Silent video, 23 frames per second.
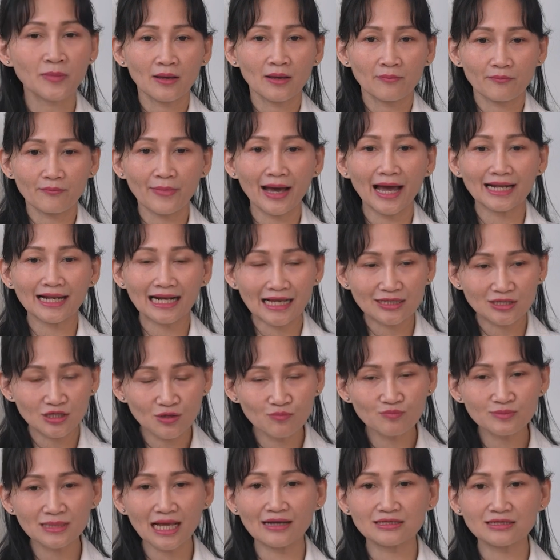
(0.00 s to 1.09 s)
mà là
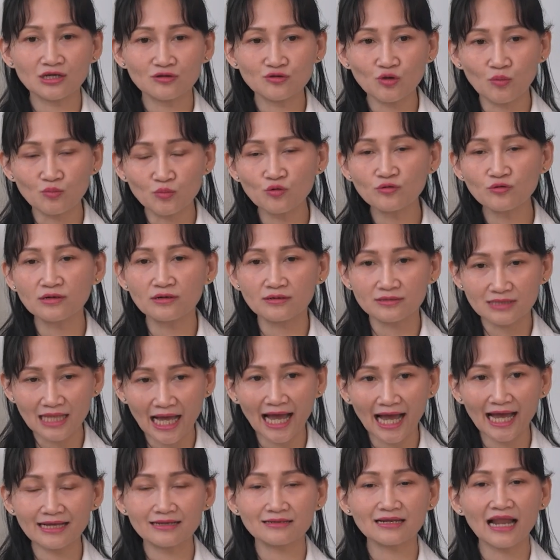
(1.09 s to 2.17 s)
chúng ta sử dụng thuốc ngừa
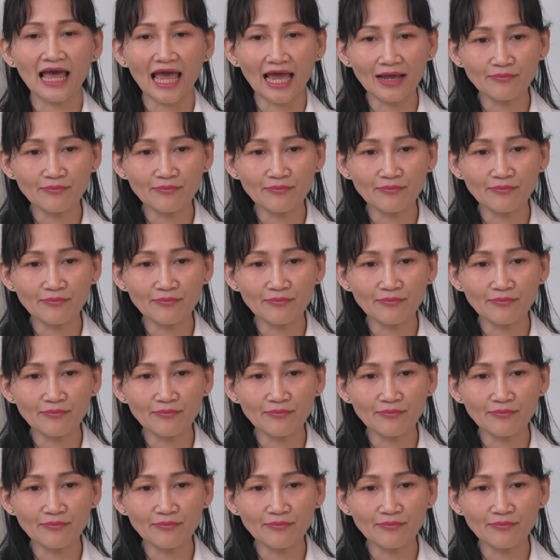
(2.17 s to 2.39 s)
thai để